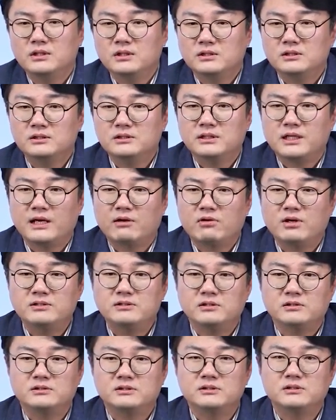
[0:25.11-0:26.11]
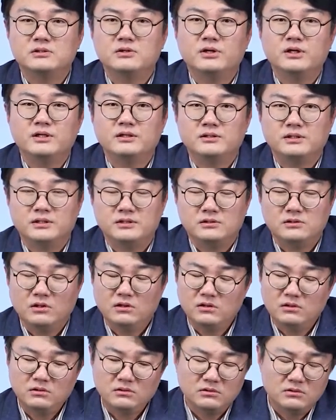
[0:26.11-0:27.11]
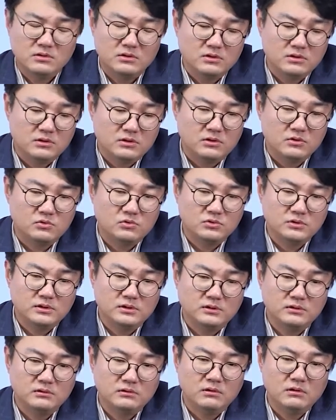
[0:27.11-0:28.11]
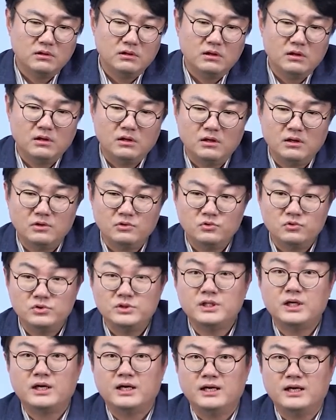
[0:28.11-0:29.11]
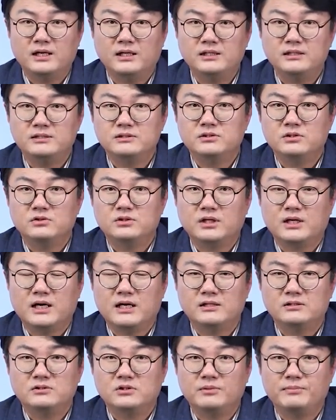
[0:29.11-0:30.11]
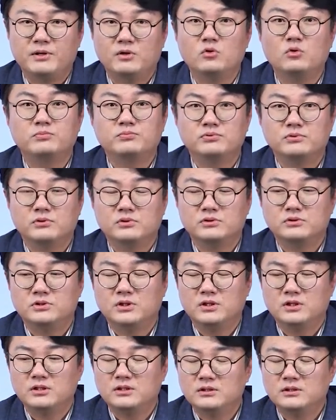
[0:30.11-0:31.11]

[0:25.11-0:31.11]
그 객관적 증거에 의해서 결국은 어, 유죄가 인정될 가능성이 매우 높은 거죠